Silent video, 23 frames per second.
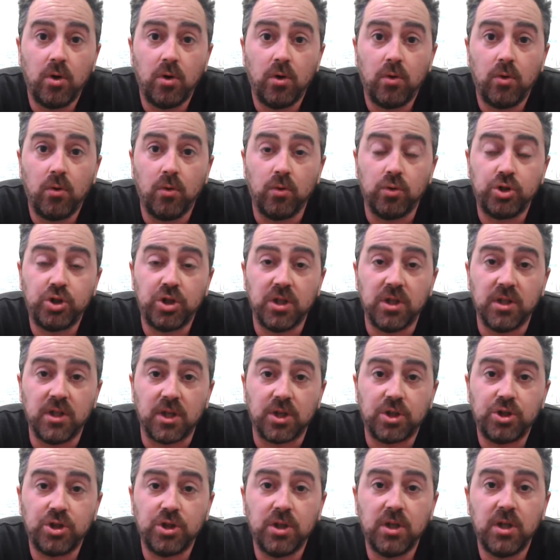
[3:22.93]

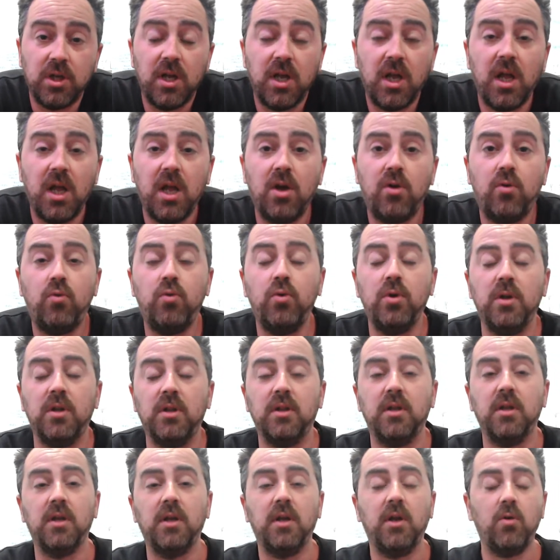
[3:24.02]
ucciderci e
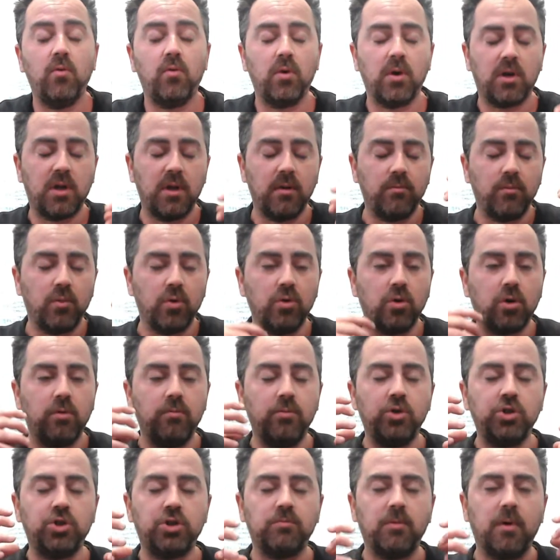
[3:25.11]
quindi in qualche modo
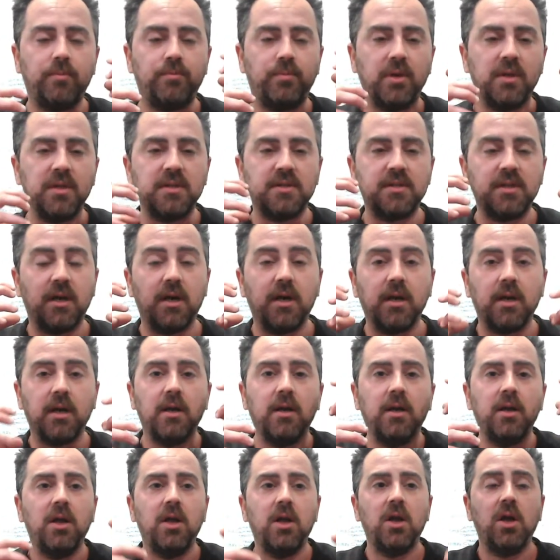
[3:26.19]
cominciamo a pensare
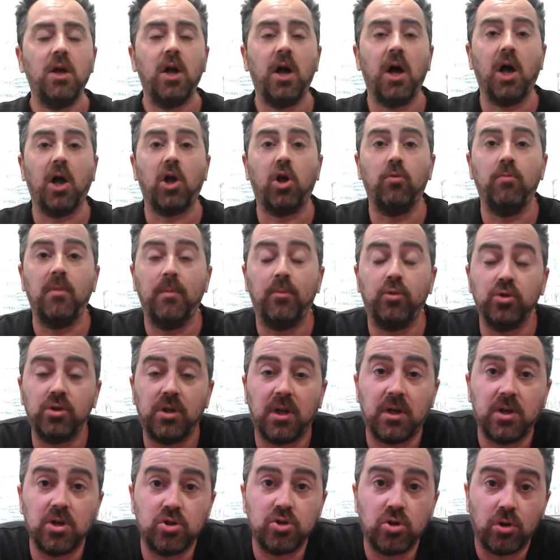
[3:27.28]
a come poter
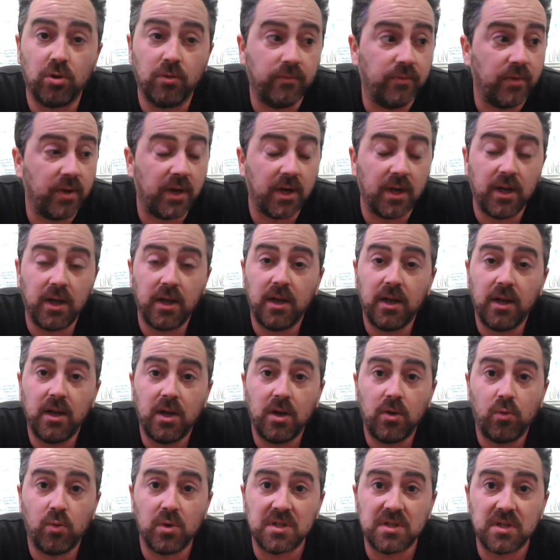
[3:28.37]
risolvere
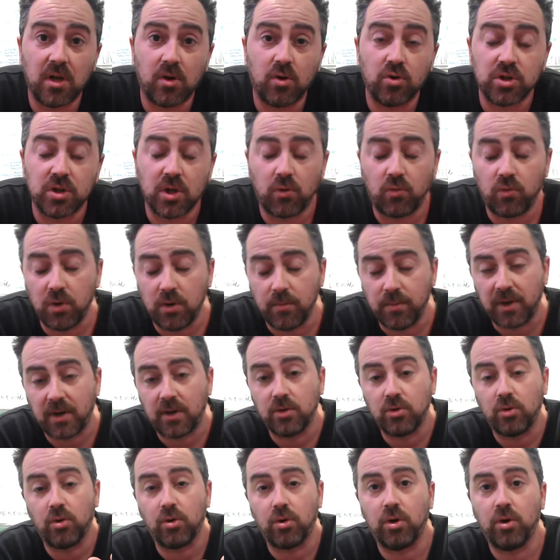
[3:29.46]
questa cosa qui perché te
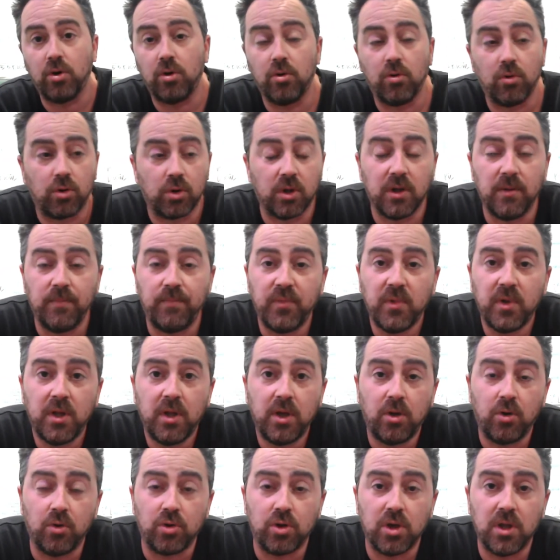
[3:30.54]
lo ricordi
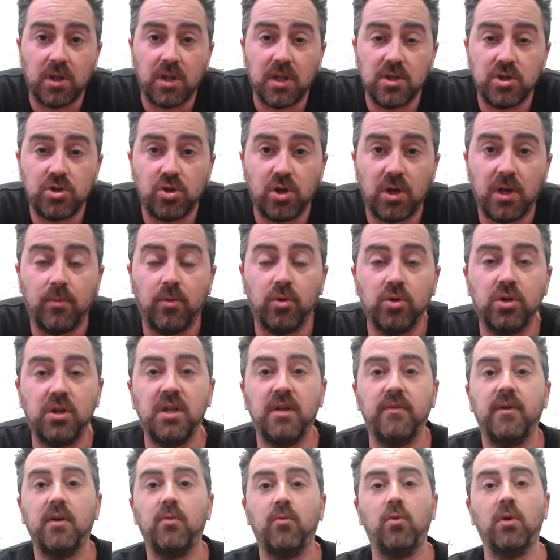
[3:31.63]
che ogni tensione
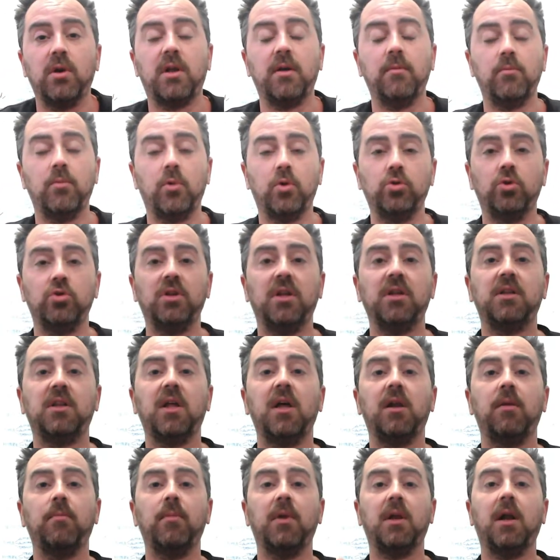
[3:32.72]
emotiva in qualche modo
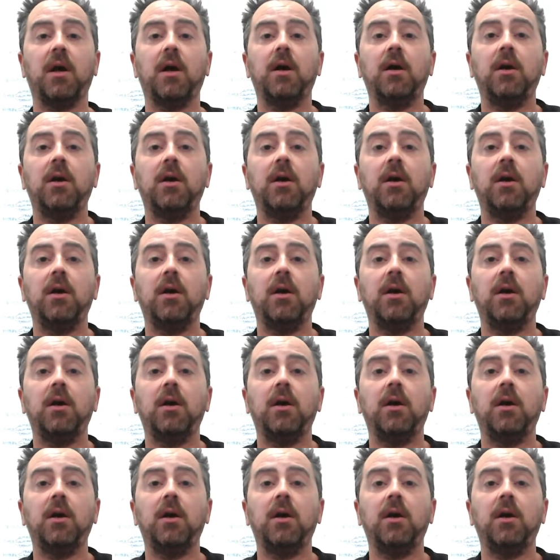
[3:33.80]
determina